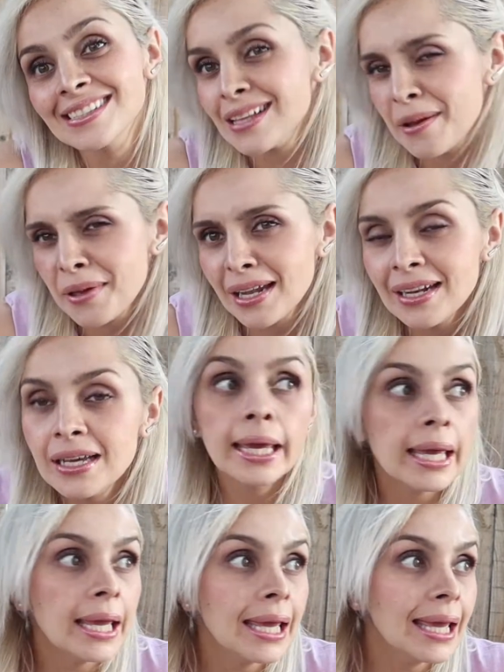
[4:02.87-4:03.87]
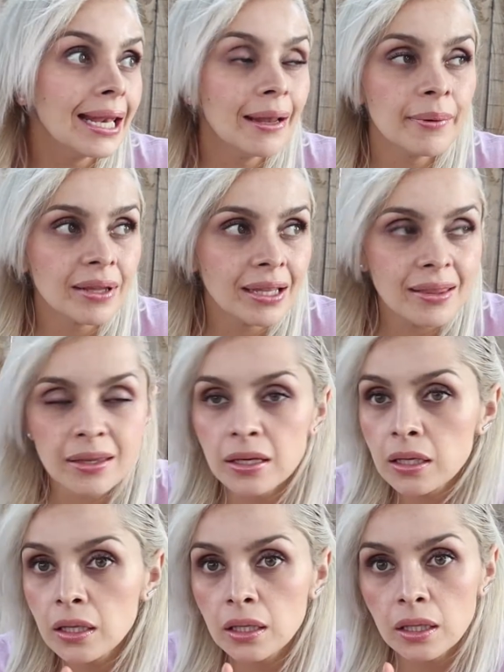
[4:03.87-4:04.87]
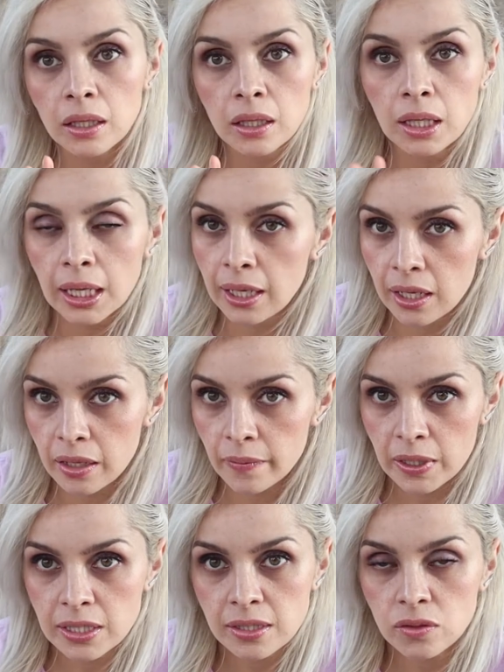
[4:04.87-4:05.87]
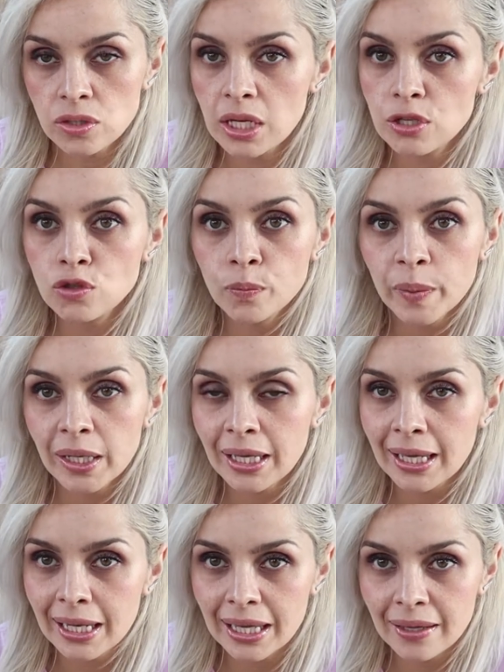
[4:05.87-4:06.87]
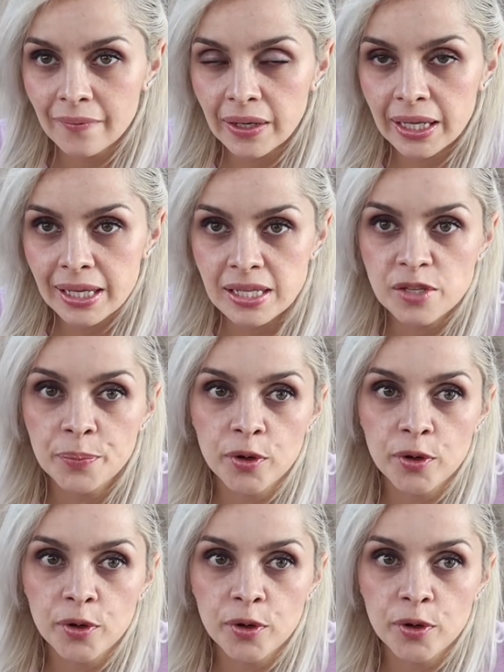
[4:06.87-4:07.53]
está bien. Y la verdad, increíbles, o sea, súper increíbles.